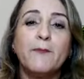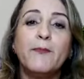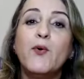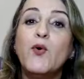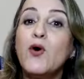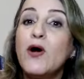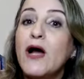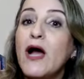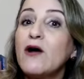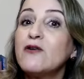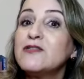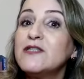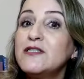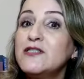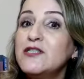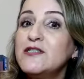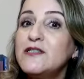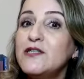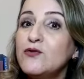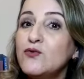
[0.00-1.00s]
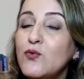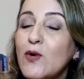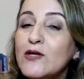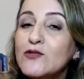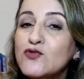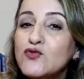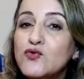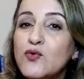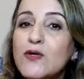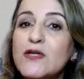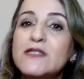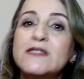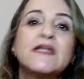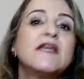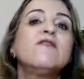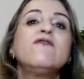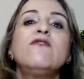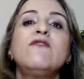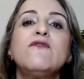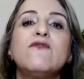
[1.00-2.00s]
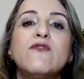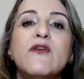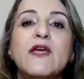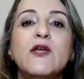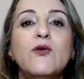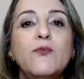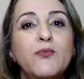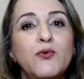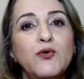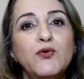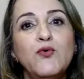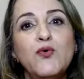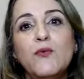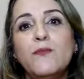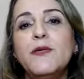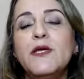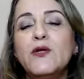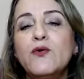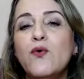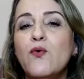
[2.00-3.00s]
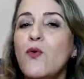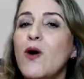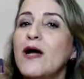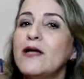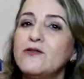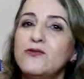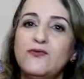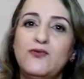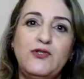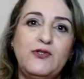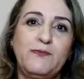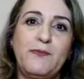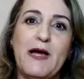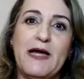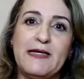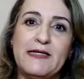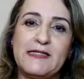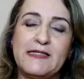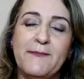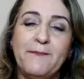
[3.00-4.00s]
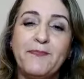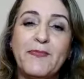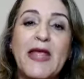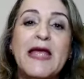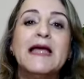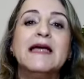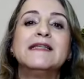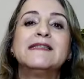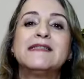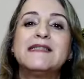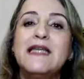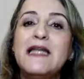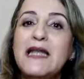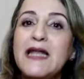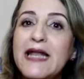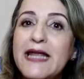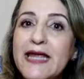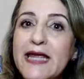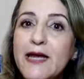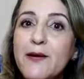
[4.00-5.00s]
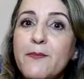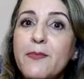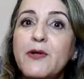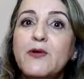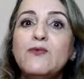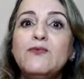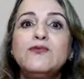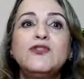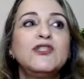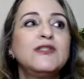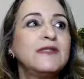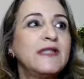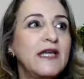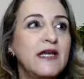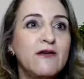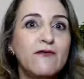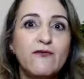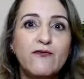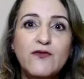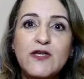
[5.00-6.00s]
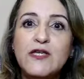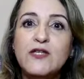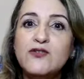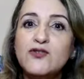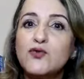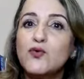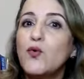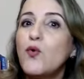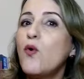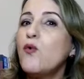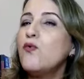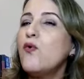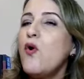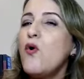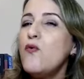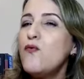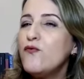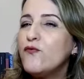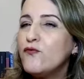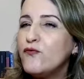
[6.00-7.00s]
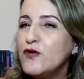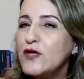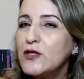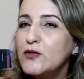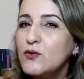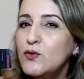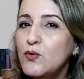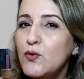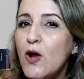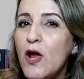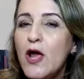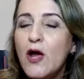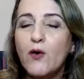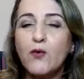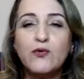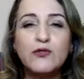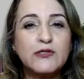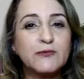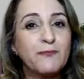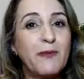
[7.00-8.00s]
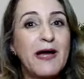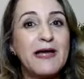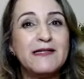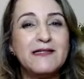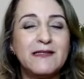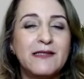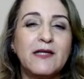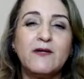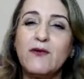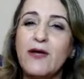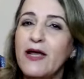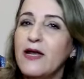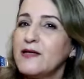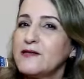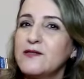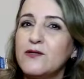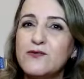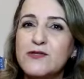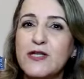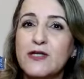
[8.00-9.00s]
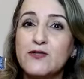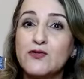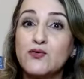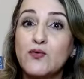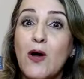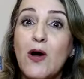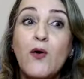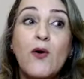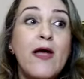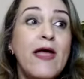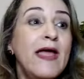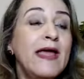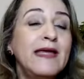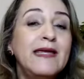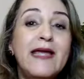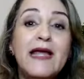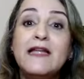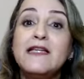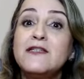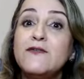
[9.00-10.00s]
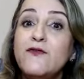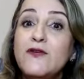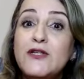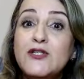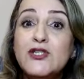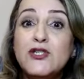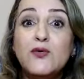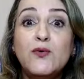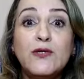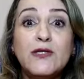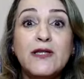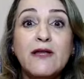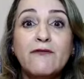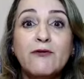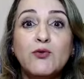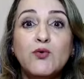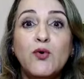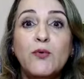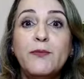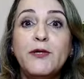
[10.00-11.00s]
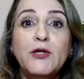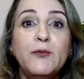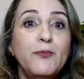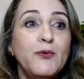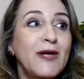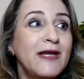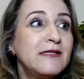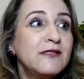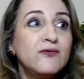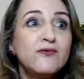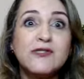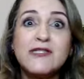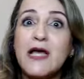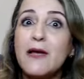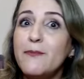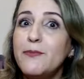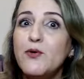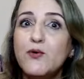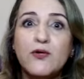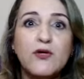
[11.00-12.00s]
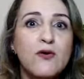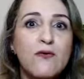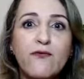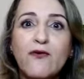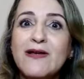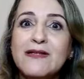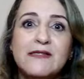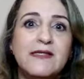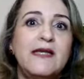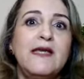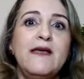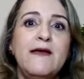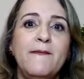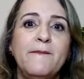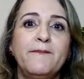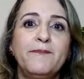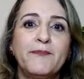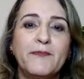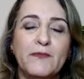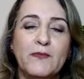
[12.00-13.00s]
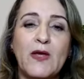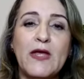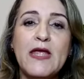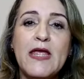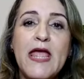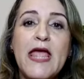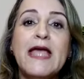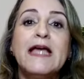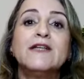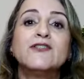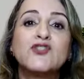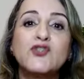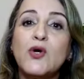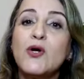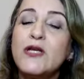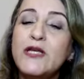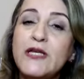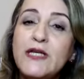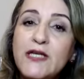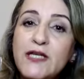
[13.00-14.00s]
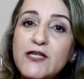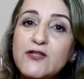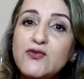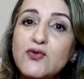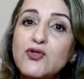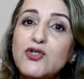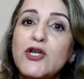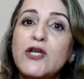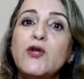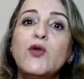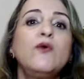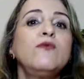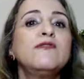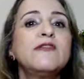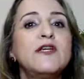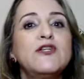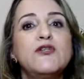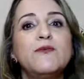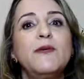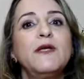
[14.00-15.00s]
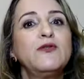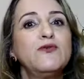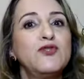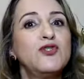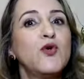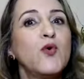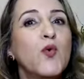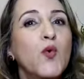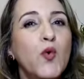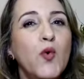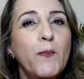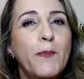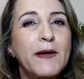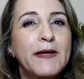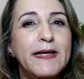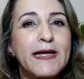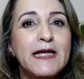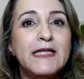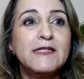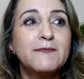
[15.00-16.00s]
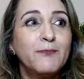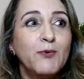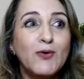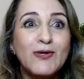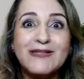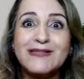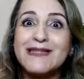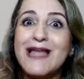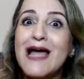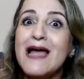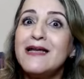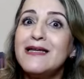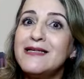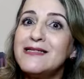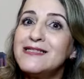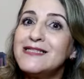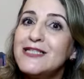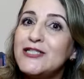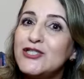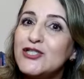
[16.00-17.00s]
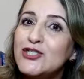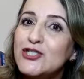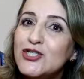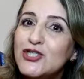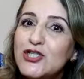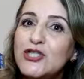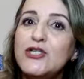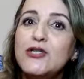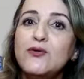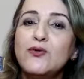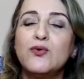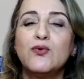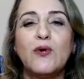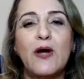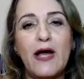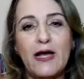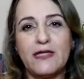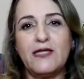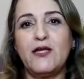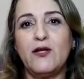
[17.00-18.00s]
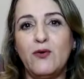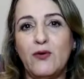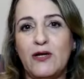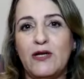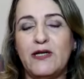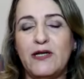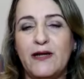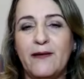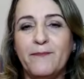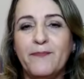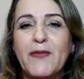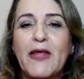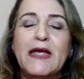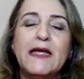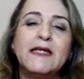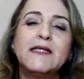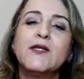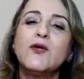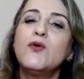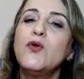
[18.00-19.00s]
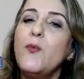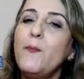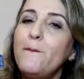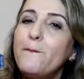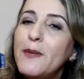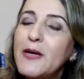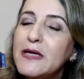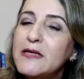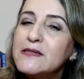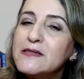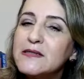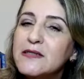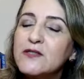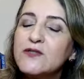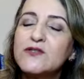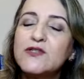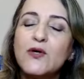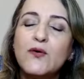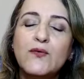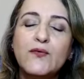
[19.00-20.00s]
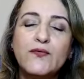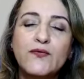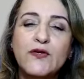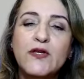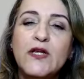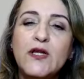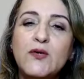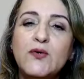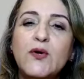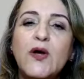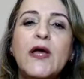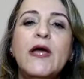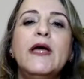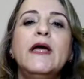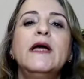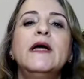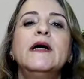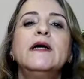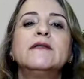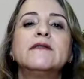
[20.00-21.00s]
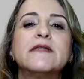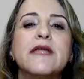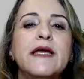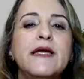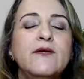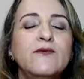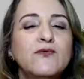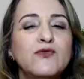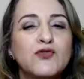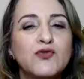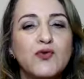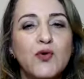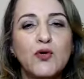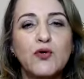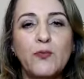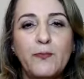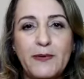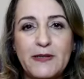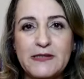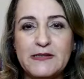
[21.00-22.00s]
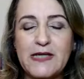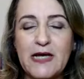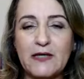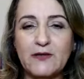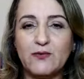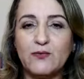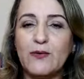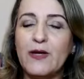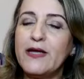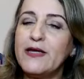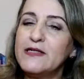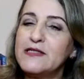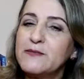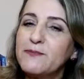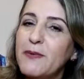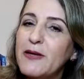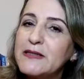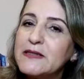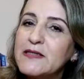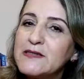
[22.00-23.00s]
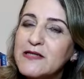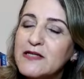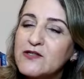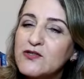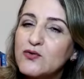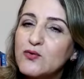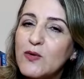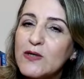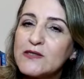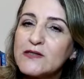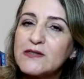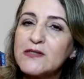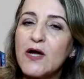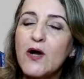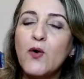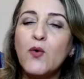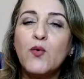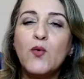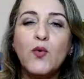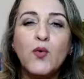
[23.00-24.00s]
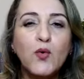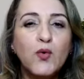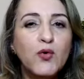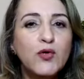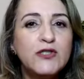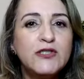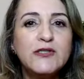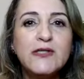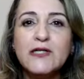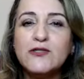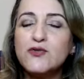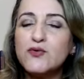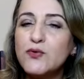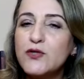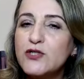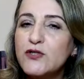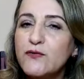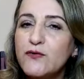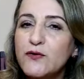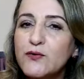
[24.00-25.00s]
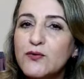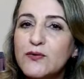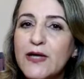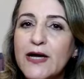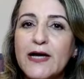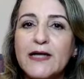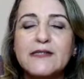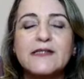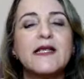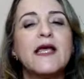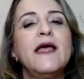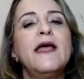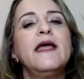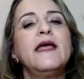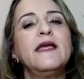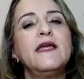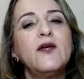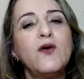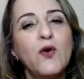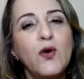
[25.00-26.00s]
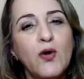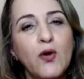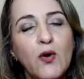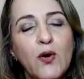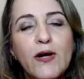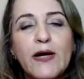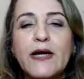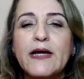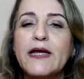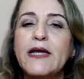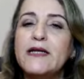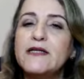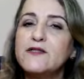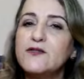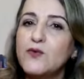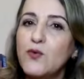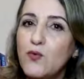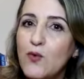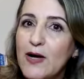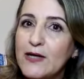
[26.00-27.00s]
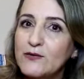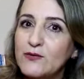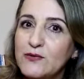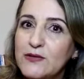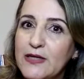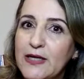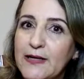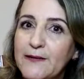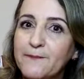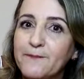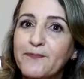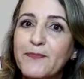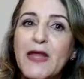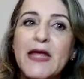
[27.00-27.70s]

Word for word: por causa de situações que viveram por dormir no quarto dos pais. Se lembram de ter visto ou ouvido os pais tendo relação sexual e eles fingiam que estavam dormindo porque eles não sabiam o que iam fazer, né? Só que isso gerou um sentimento de culpa neles por estarem assistindo aquilo ali. Então não pensa que seu filho tem um sono pesado. Respeita essa situação, cuide das suas dificuldades e coloca eles no quarto dele.